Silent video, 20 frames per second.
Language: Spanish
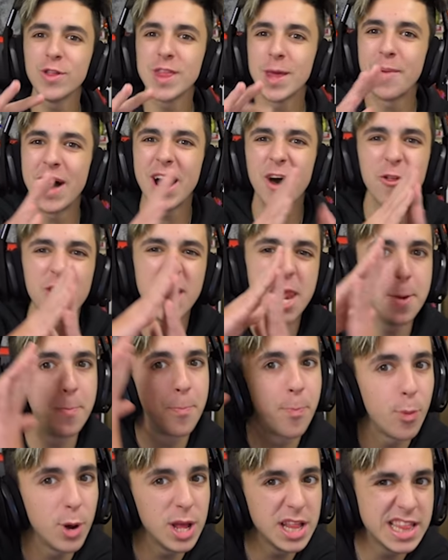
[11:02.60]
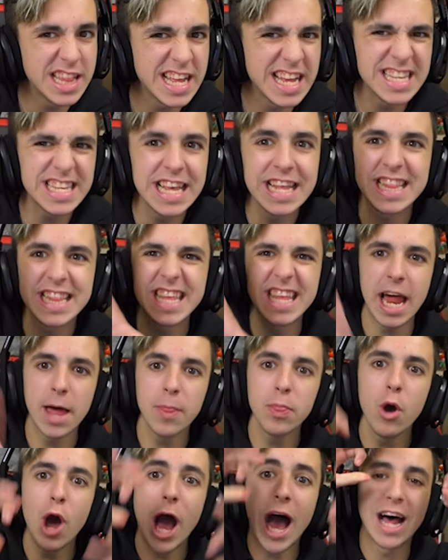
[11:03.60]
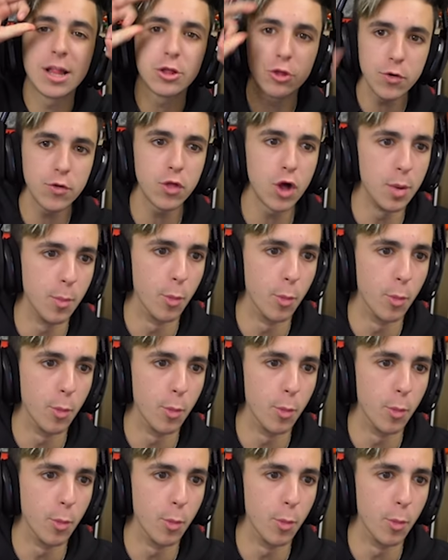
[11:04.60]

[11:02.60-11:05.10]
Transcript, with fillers: debajo del puente ese Tirando a todo el